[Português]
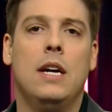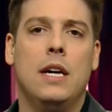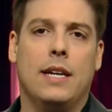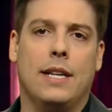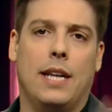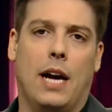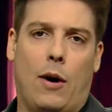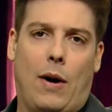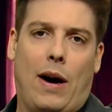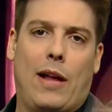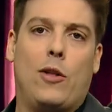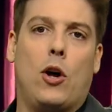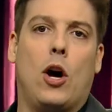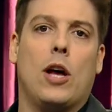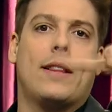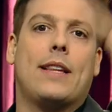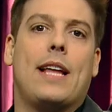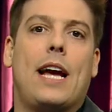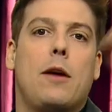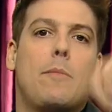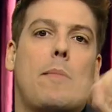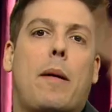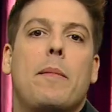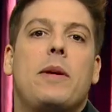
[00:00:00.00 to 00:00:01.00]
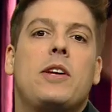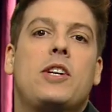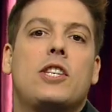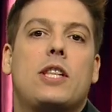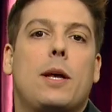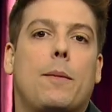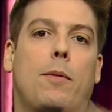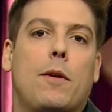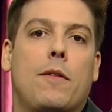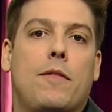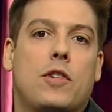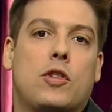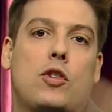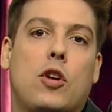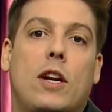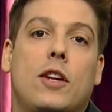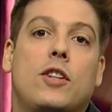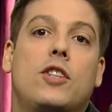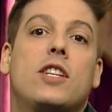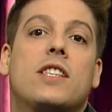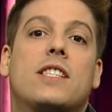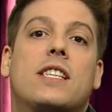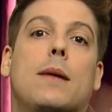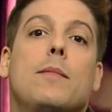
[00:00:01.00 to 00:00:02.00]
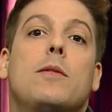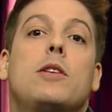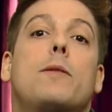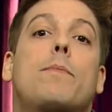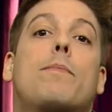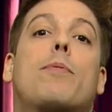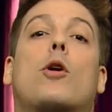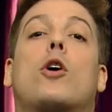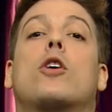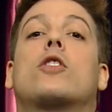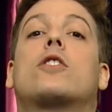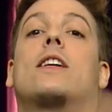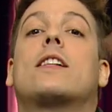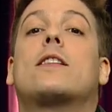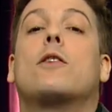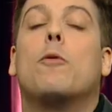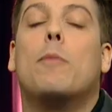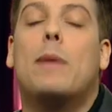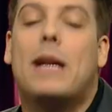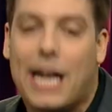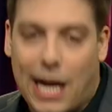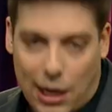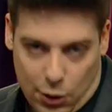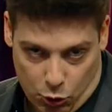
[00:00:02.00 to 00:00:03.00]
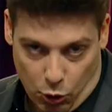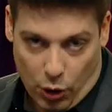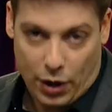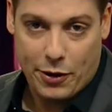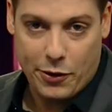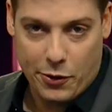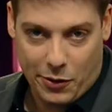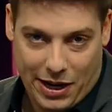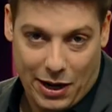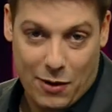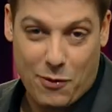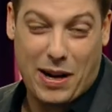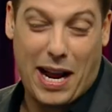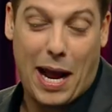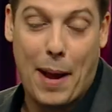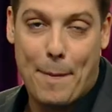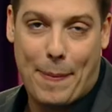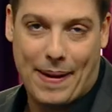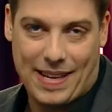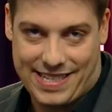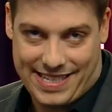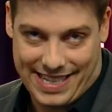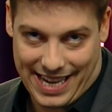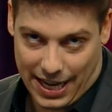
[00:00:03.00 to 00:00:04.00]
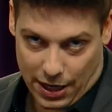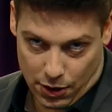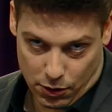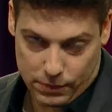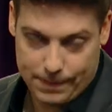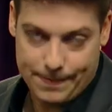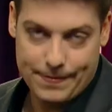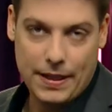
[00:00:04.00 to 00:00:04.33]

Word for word: Não, anota aí uma medida provisória de exame de próstata obrigatório. Eu quero cair pra zero.